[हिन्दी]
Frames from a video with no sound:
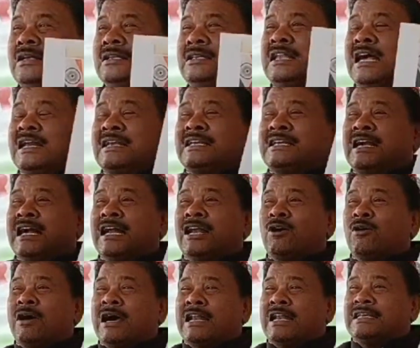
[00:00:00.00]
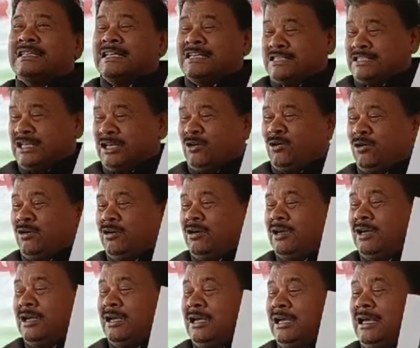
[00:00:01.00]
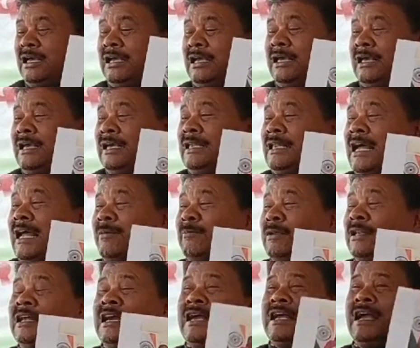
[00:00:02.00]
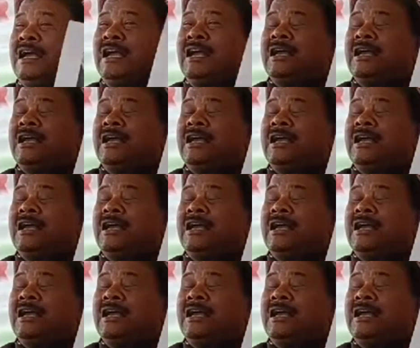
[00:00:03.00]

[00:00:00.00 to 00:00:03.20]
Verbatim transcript: धनखड़ वगैरह जैसे लोग इधर भी देखे